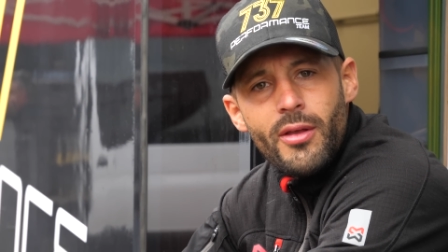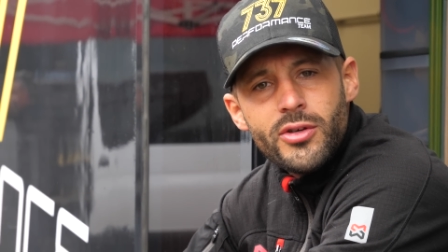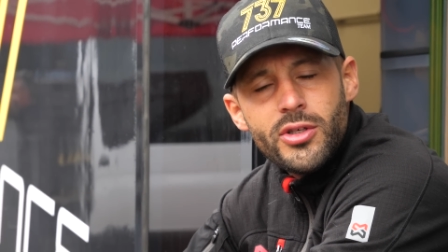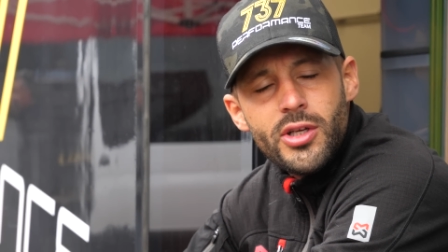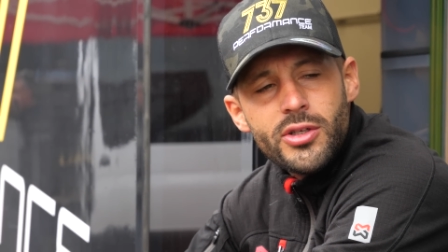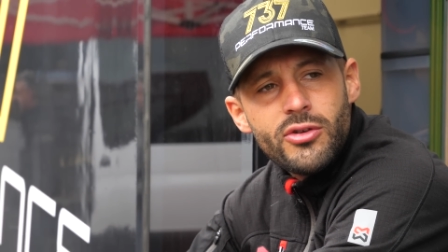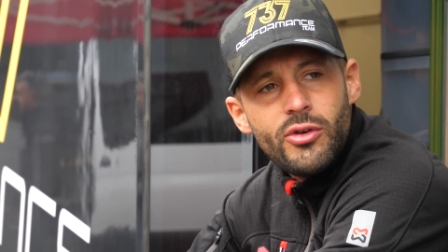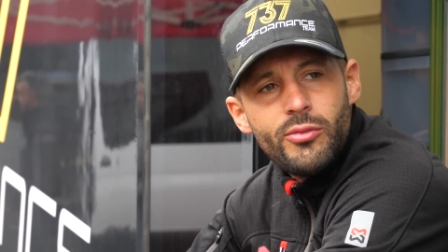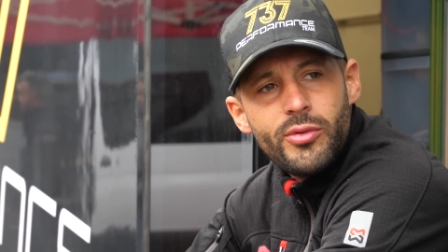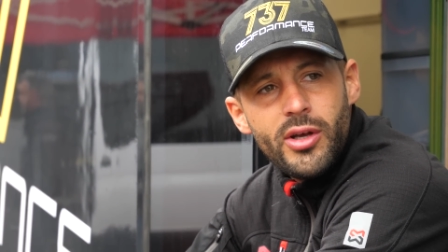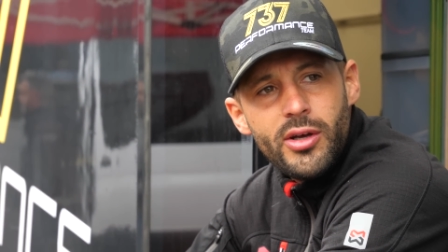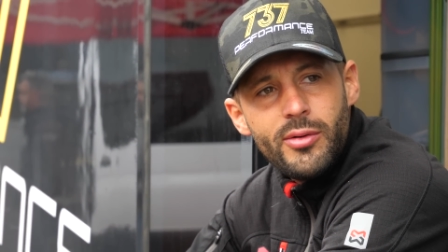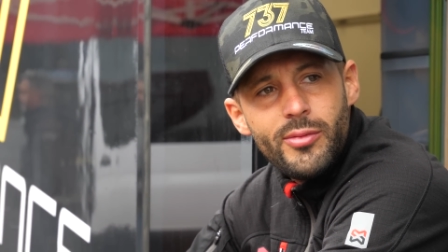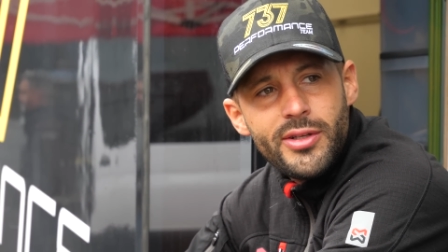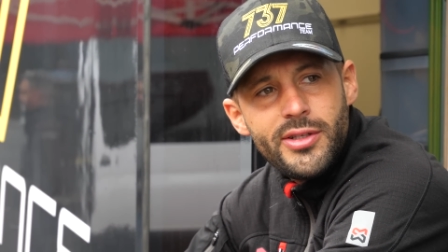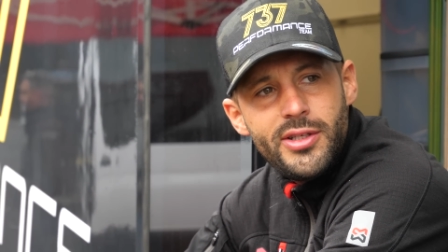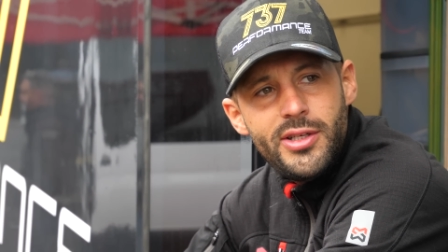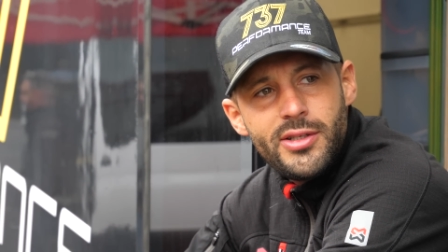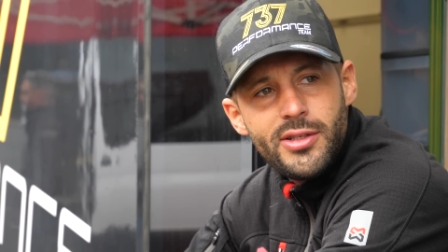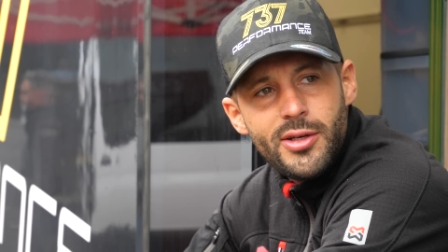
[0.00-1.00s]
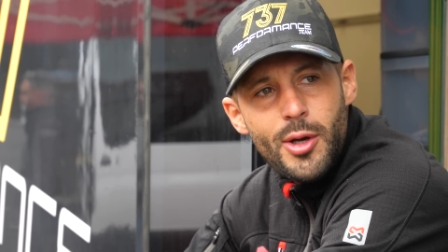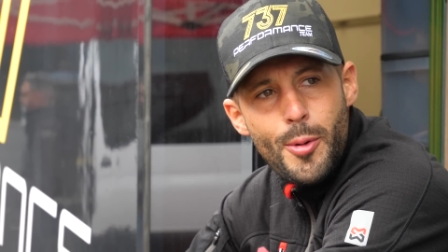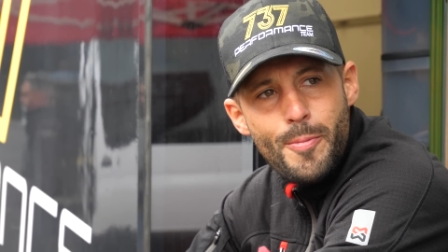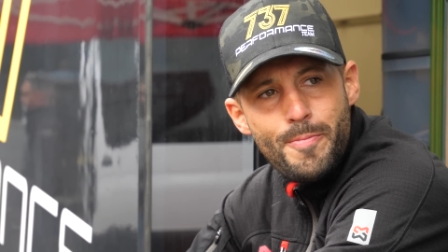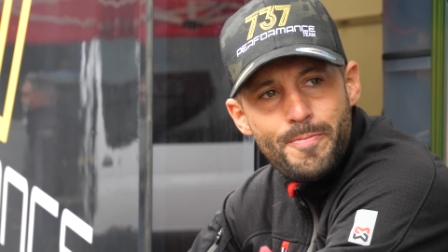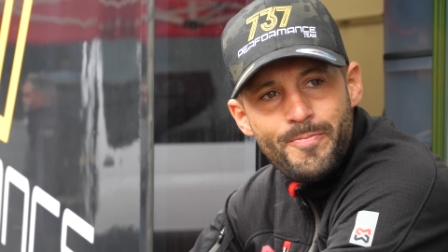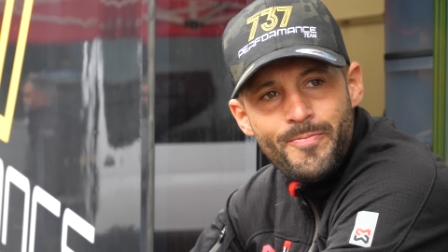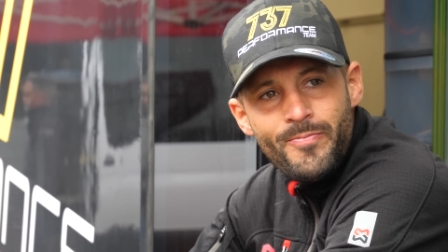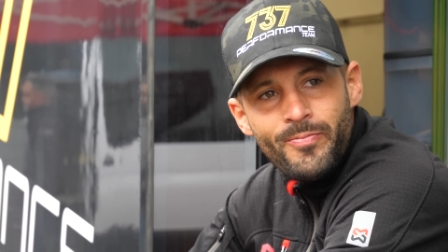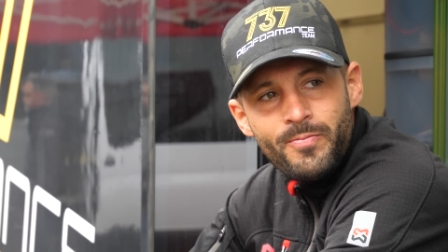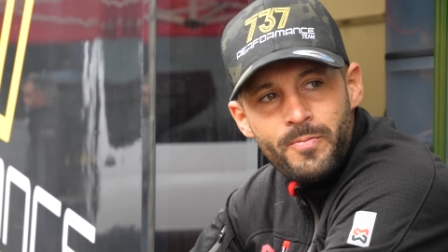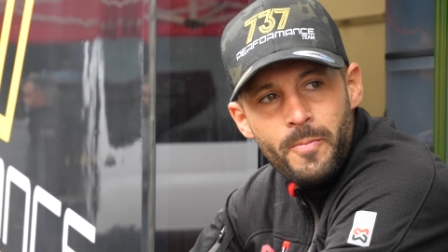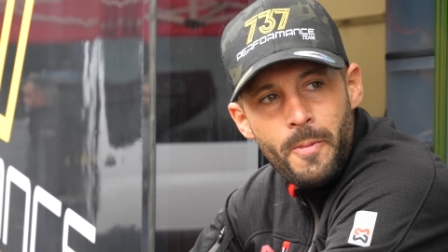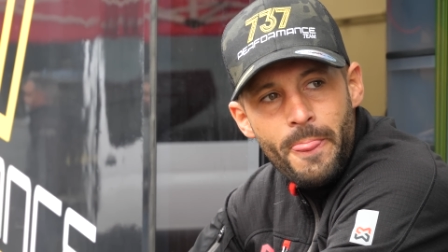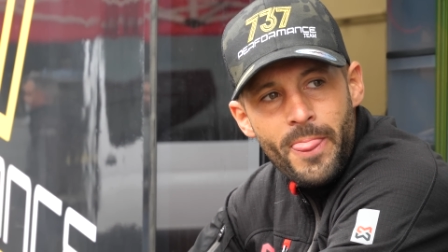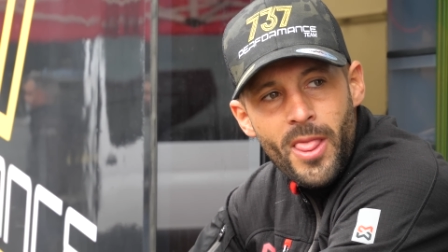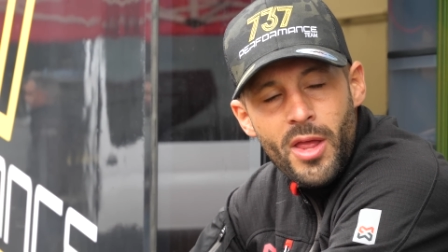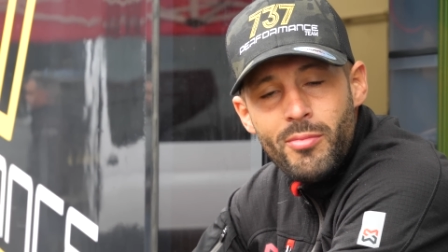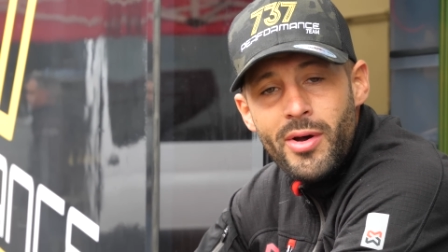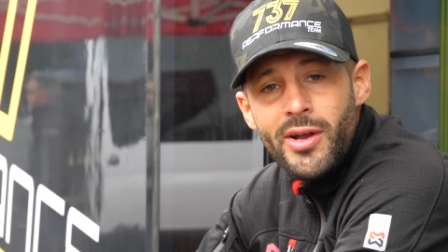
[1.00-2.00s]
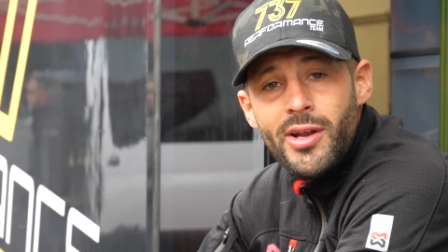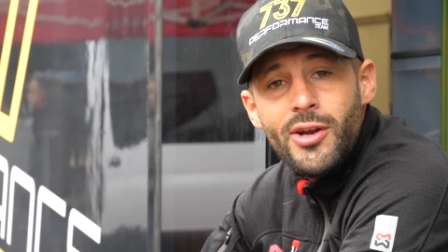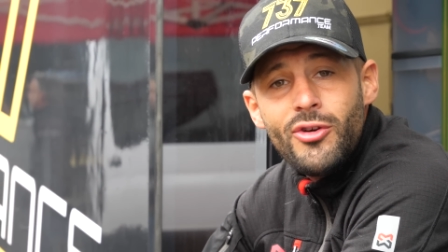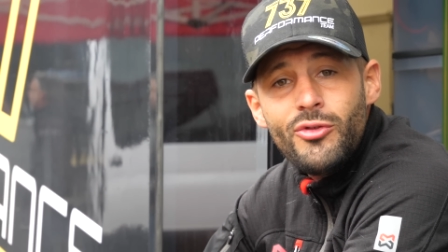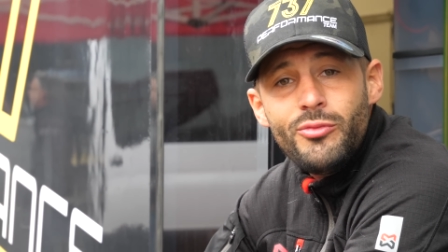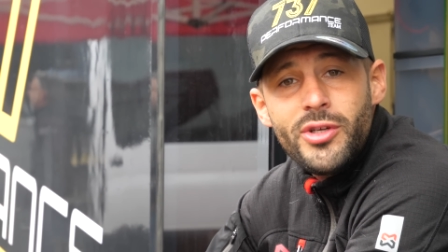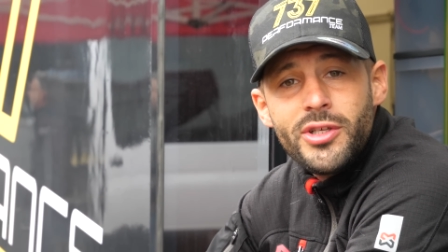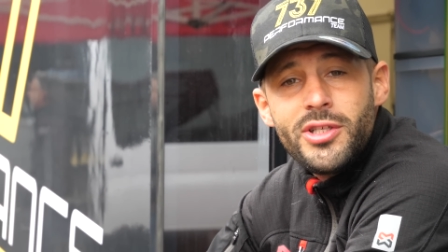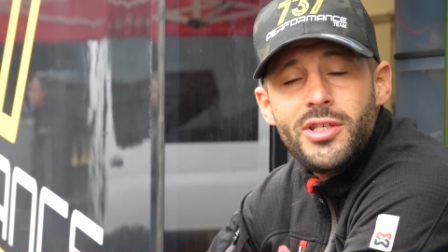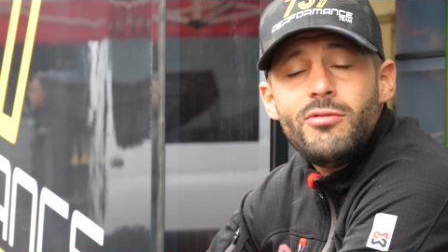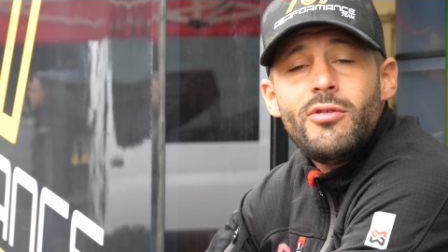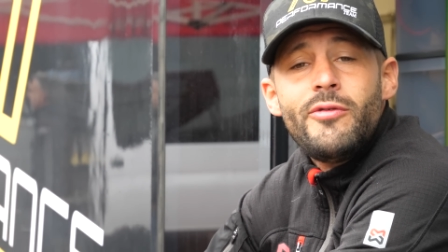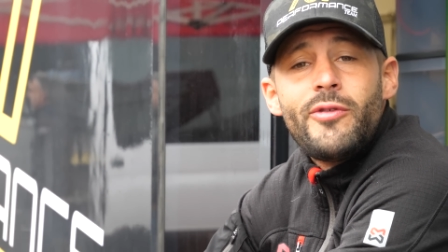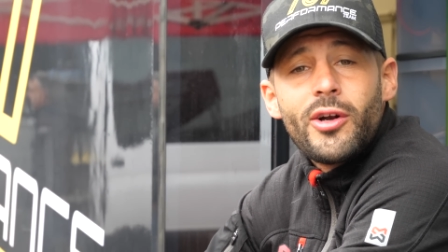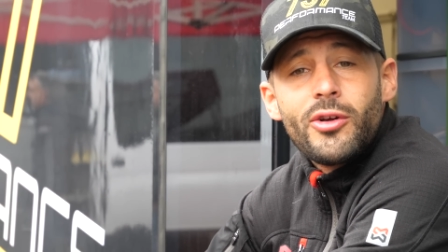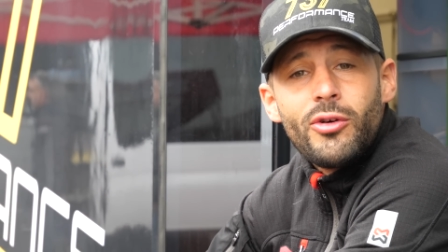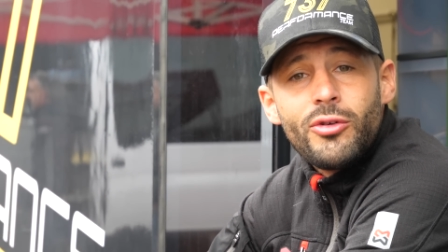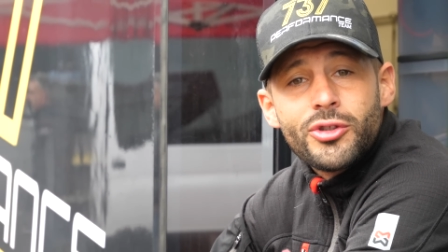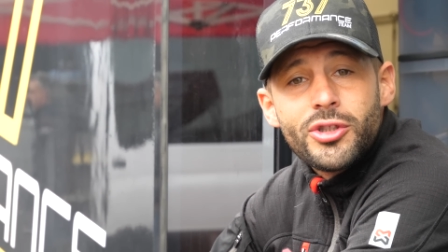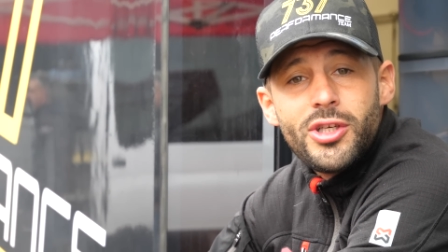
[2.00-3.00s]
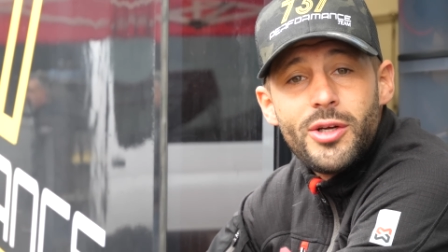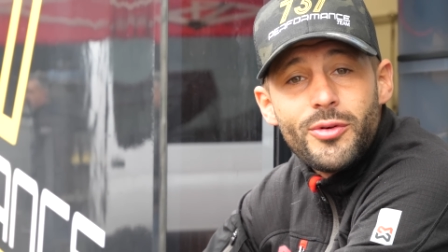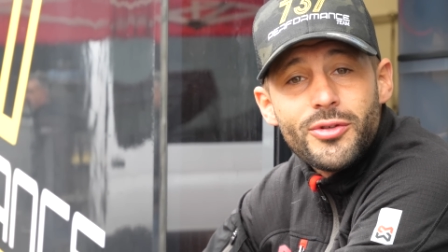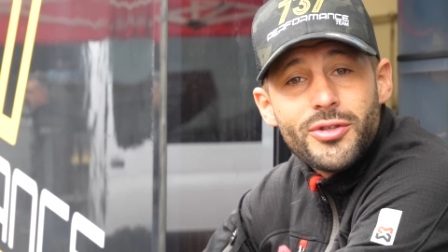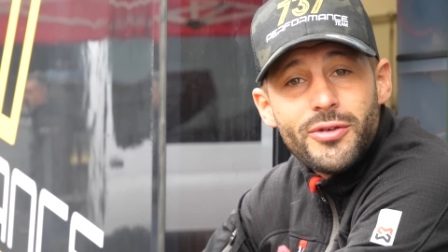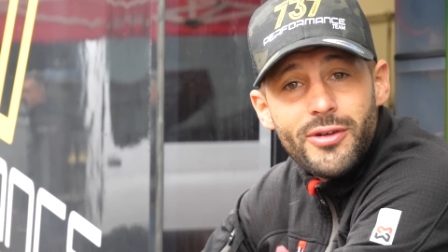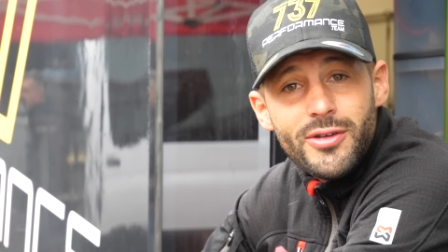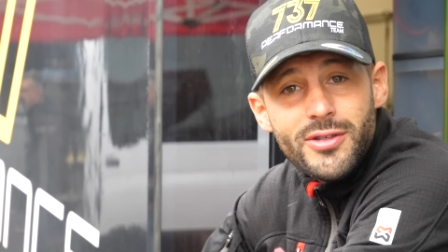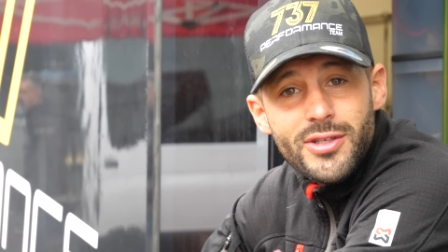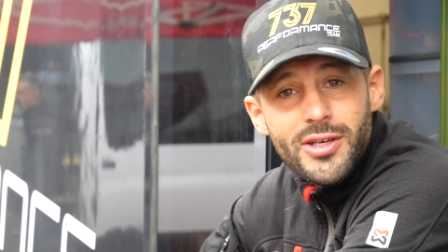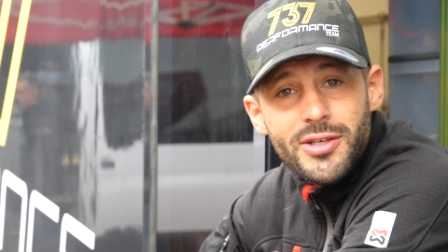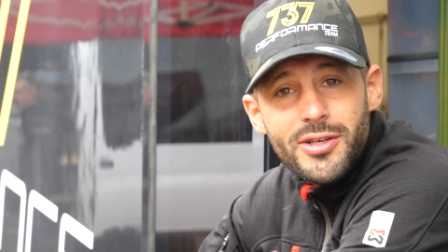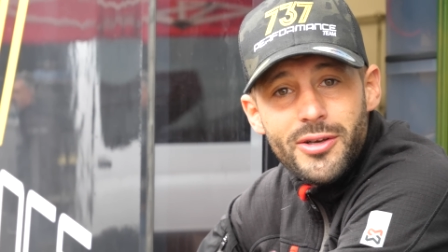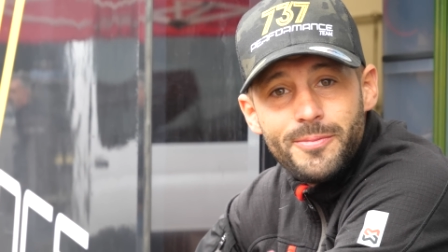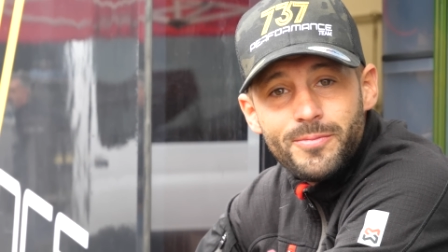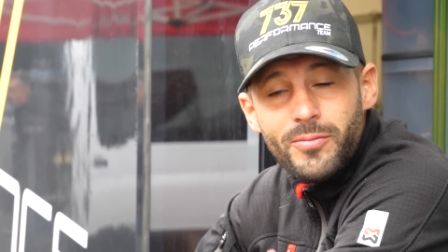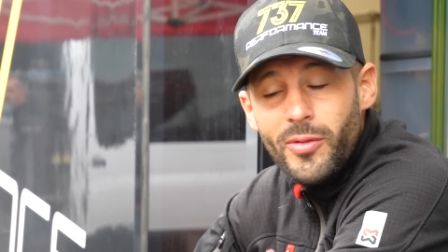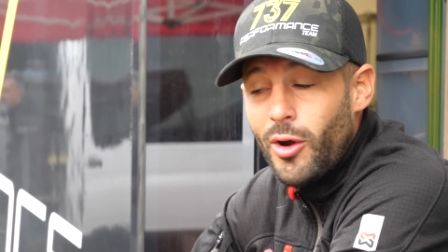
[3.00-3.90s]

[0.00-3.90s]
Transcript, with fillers: Je la sens bien. Mathis euh, ah, il a l'objectif de faire grand chelem en 125.